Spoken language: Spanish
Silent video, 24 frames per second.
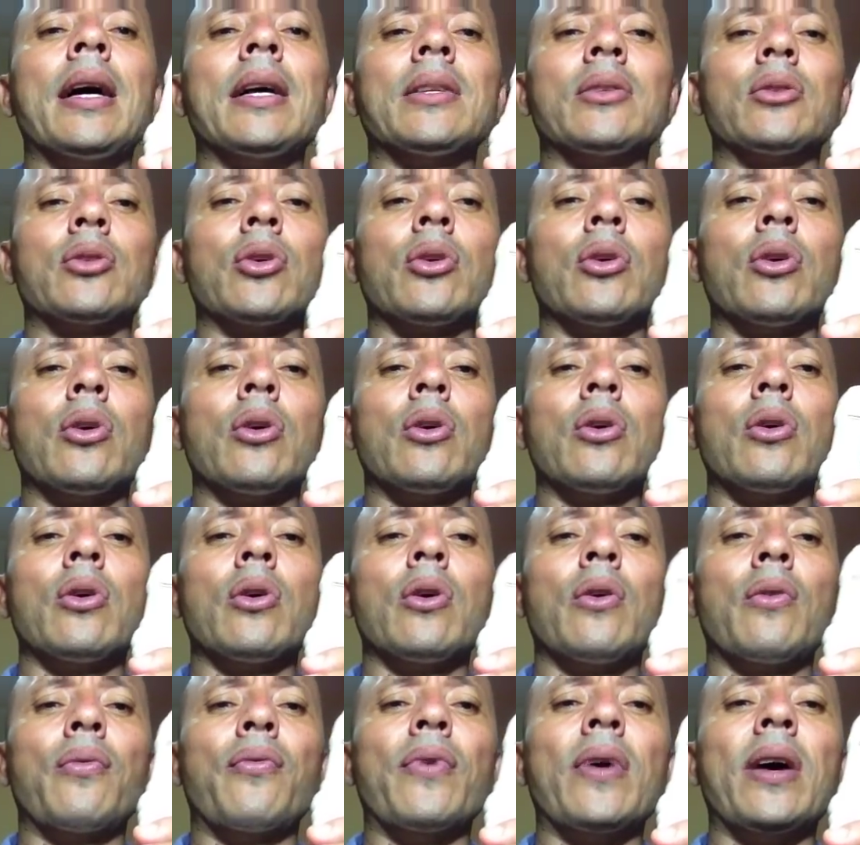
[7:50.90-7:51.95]

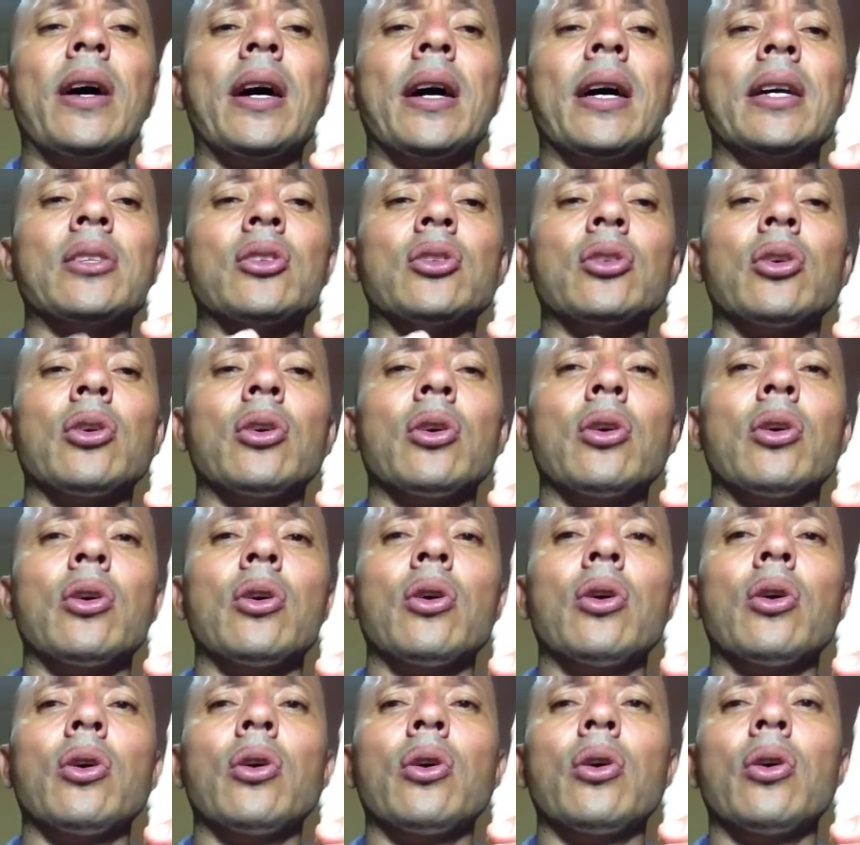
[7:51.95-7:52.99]
sol, fa,
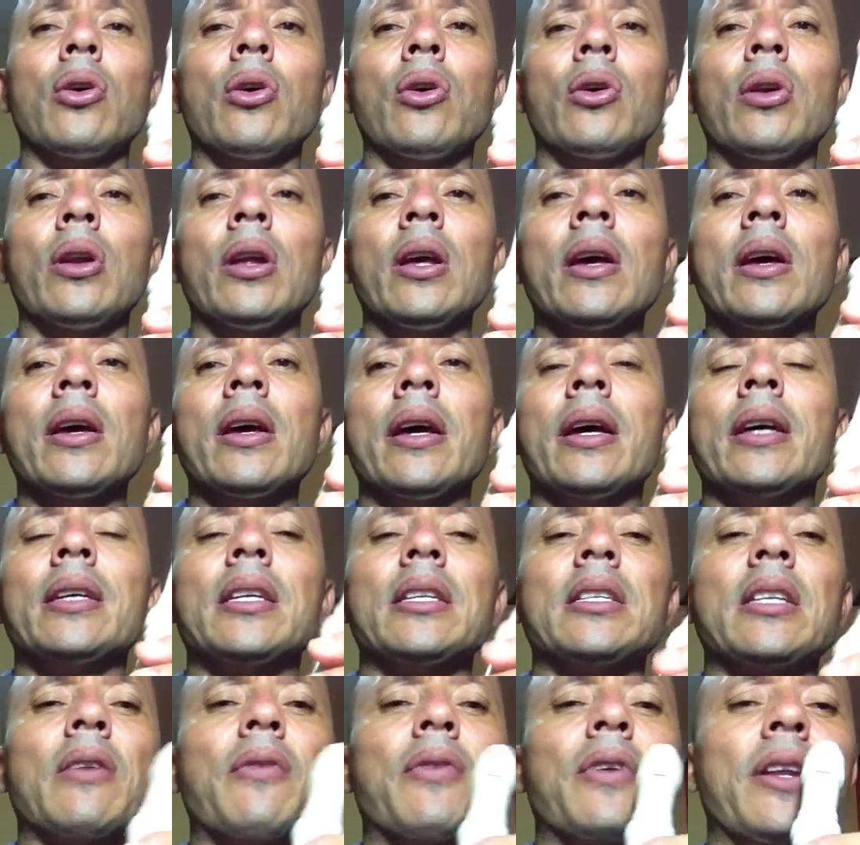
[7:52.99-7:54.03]
sol. Ese
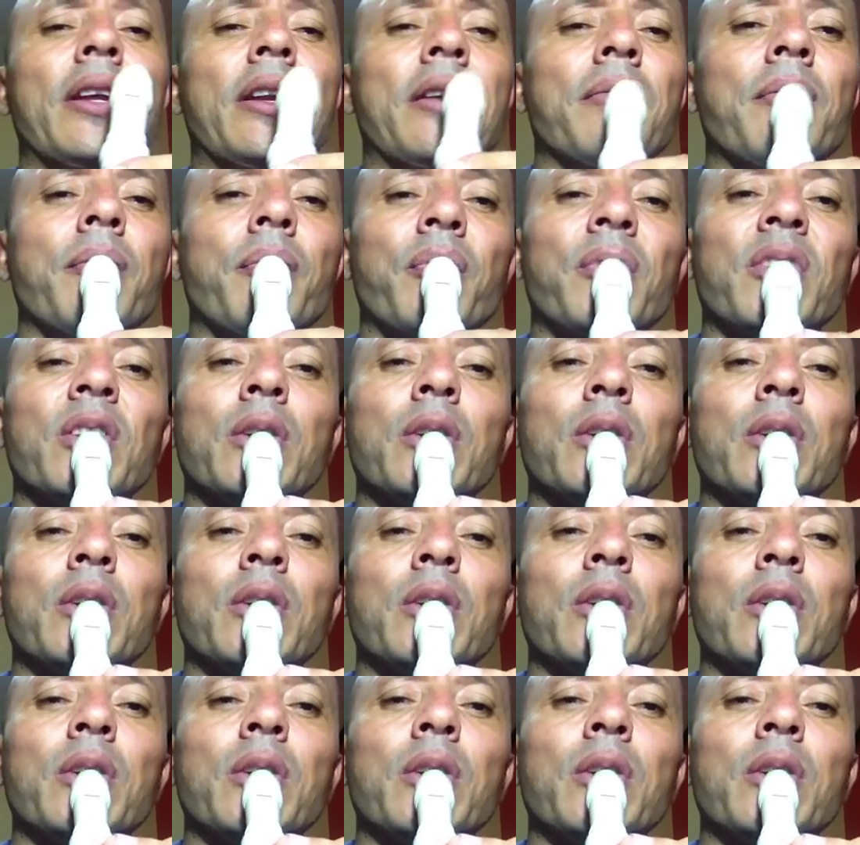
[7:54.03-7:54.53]
es el final.